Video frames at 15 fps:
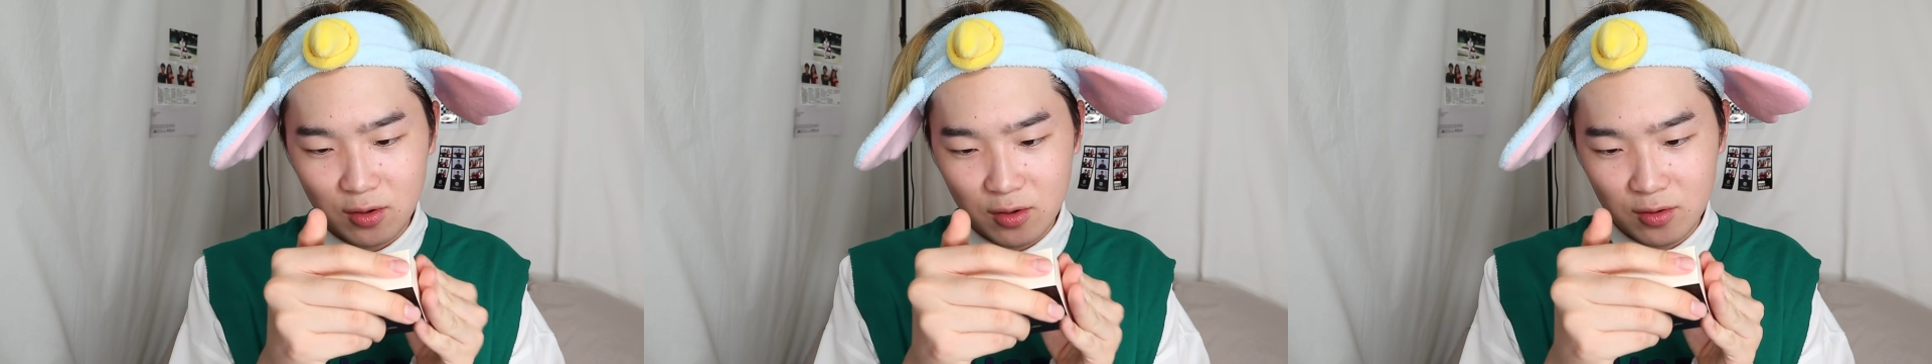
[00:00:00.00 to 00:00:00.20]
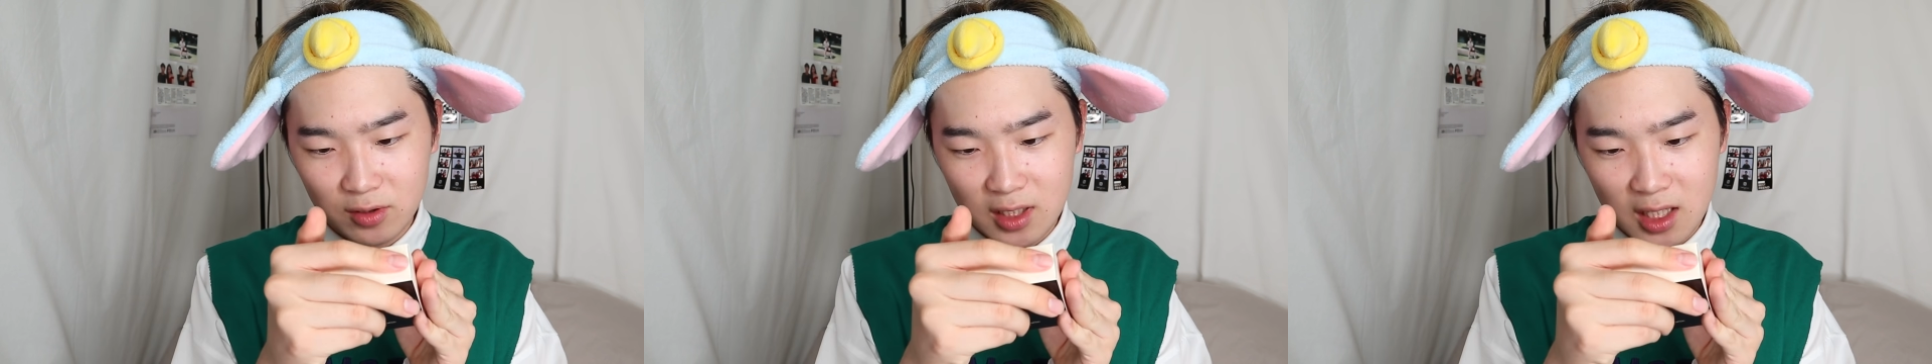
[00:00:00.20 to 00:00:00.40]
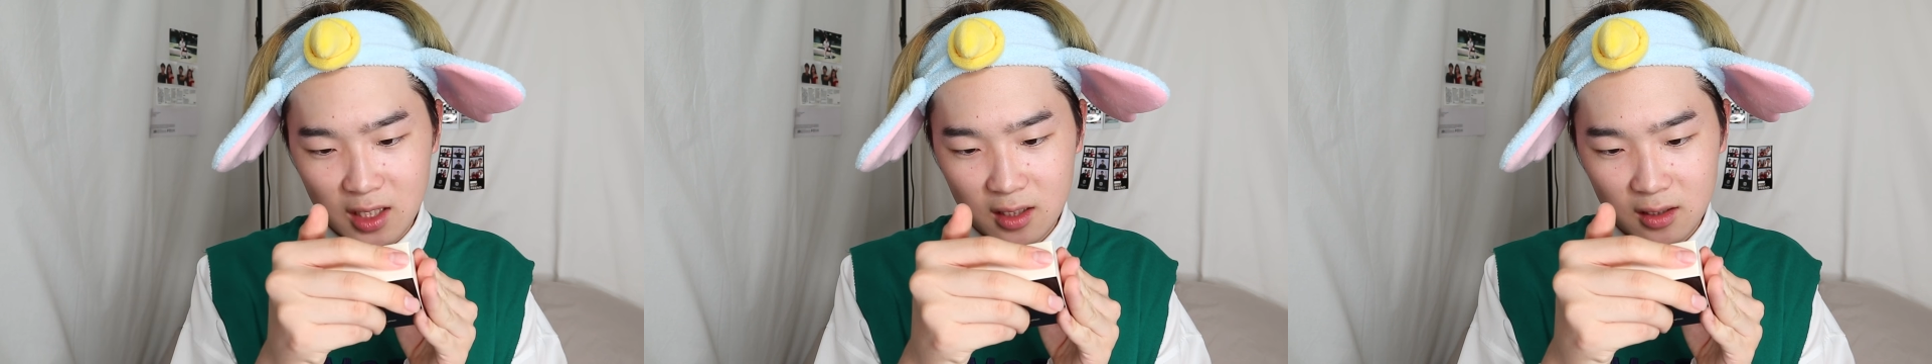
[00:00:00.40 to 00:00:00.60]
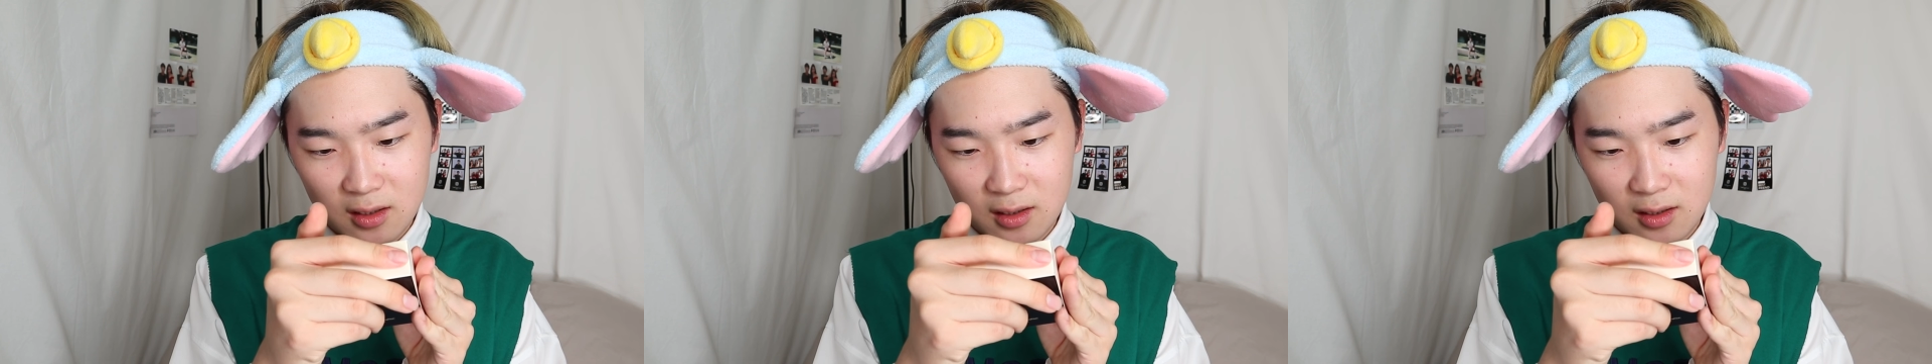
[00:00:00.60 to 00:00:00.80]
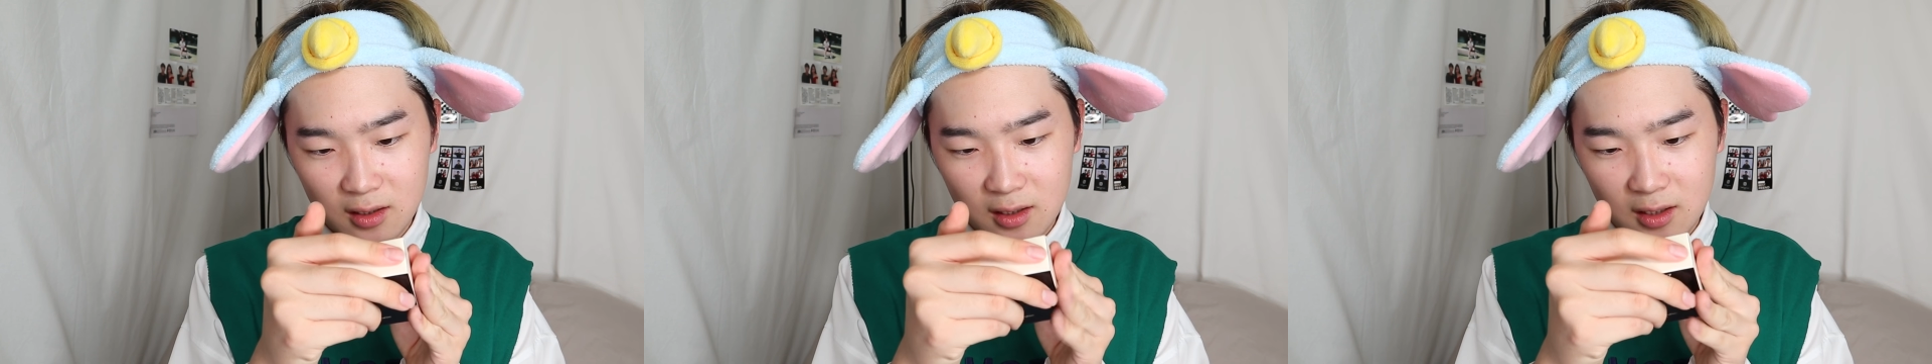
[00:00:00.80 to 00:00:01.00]
こんな。
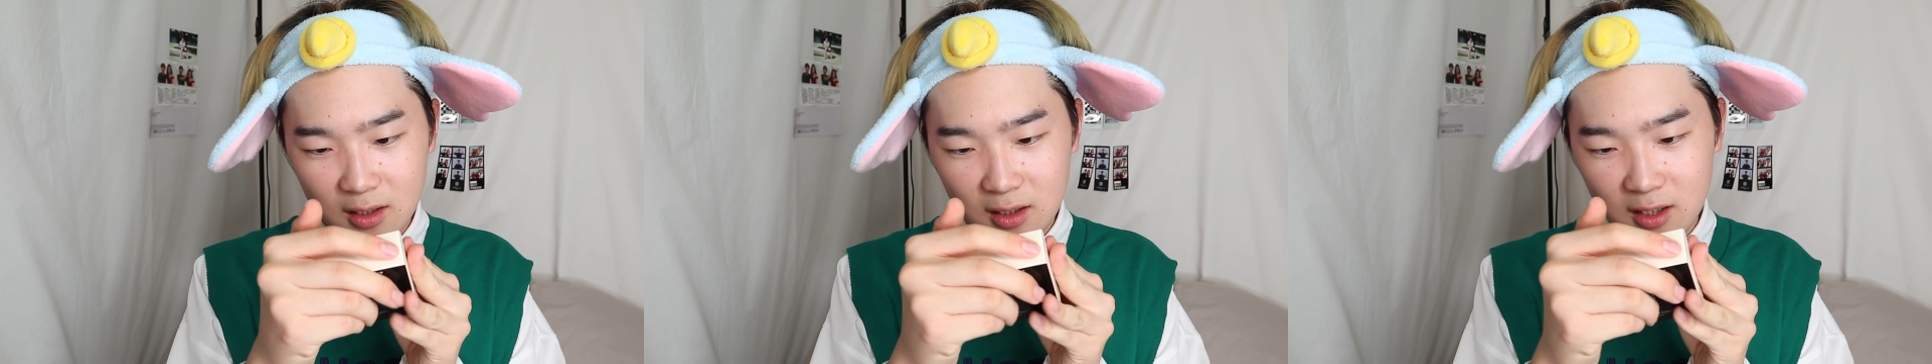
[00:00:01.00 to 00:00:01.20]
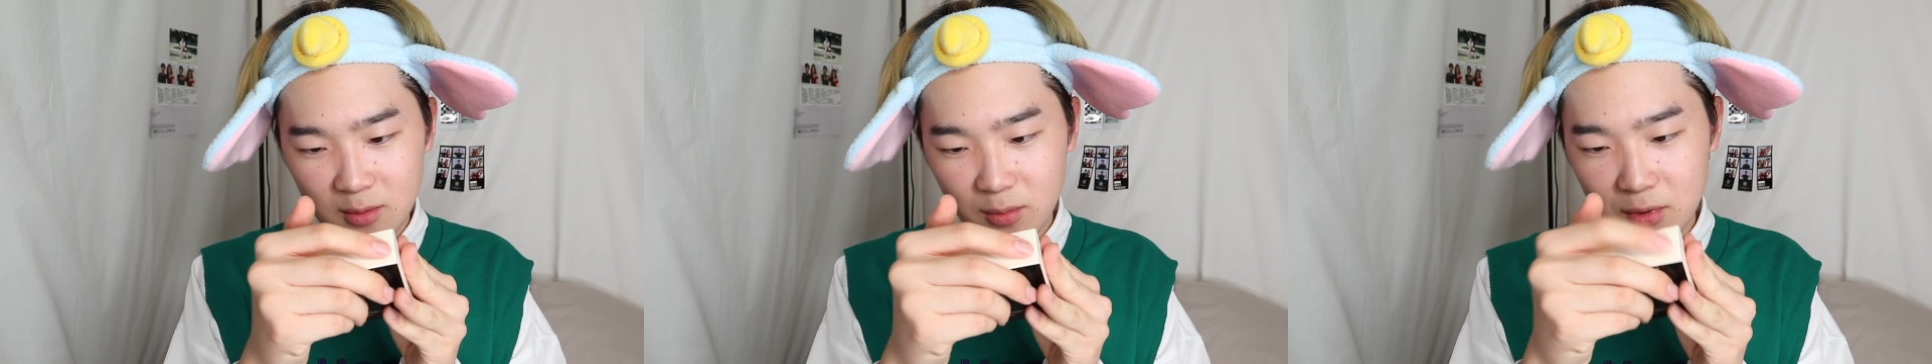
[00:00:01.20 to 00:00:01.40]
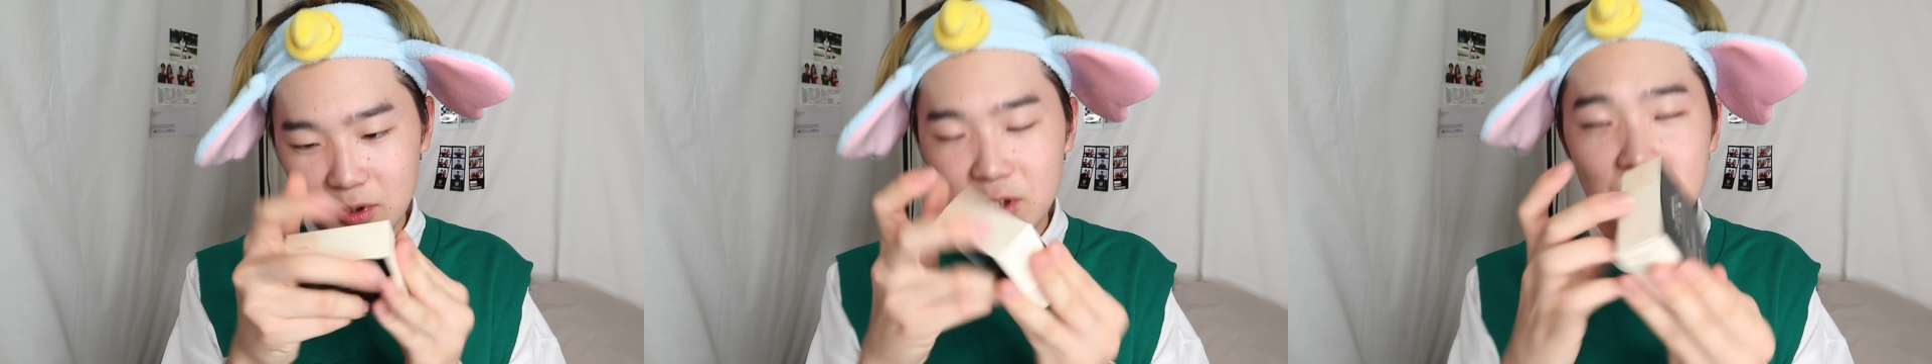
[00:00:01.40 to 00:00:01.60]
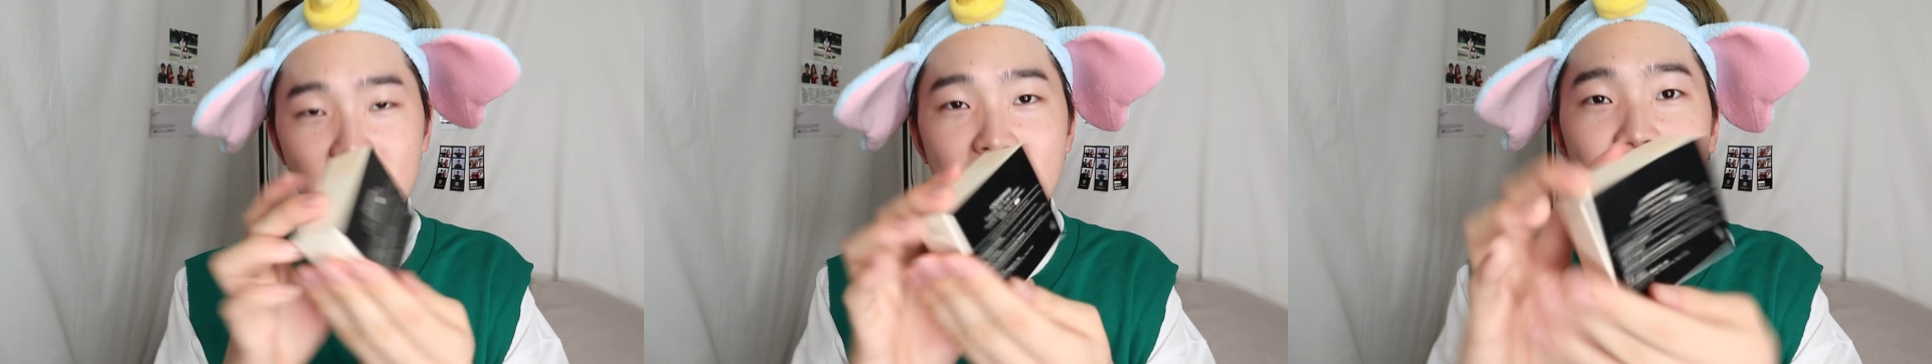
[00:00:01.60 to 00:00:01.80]
僕は